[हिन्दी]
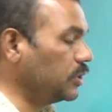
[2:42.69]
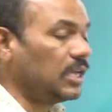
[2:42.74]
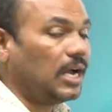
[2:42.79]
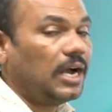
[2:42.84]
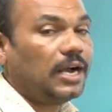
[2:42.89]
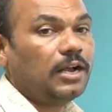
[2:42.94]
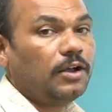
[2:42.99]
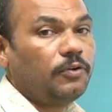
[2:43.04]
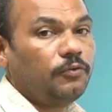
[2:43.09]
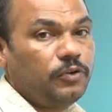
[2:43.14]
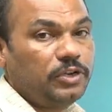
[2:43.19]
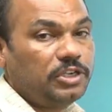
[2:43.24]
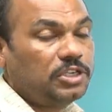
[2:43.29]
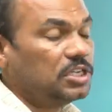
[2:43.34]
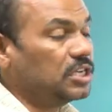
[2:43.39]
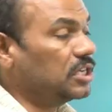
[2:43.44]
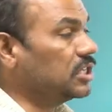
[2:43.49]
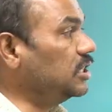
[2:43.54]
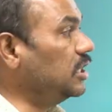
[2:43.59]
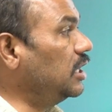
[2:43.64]
यहाँ का फ़ी
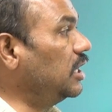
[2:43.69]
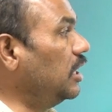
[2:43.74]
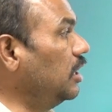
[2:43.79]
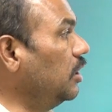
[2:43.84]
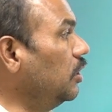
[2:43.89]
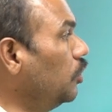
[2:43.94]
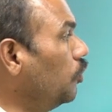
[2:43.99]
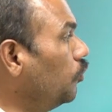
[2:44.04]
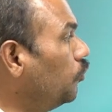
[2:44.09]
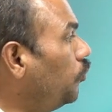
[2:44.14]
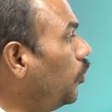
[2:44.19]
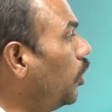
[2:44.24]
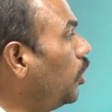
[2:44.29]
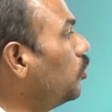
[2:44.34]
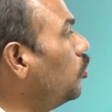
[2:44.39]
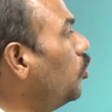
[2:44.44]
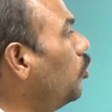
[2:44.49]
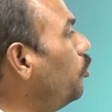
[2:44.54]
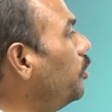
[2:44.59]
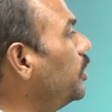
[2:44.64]
स्ट्रक्चर है फॉर
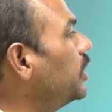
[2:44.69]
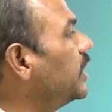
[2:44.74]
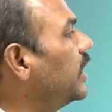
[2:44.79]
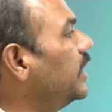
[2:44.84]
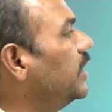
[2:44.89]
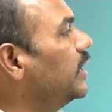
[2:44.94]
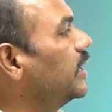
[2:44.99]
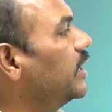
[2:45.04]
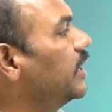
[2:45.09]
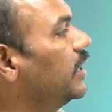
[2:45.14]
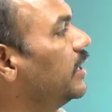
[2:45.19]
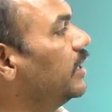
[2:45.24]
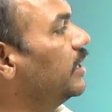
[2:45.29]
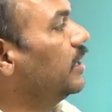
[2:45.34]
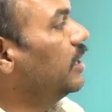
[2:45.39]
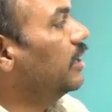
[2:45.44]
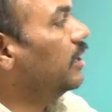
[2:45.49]
ओपन कैटेगरी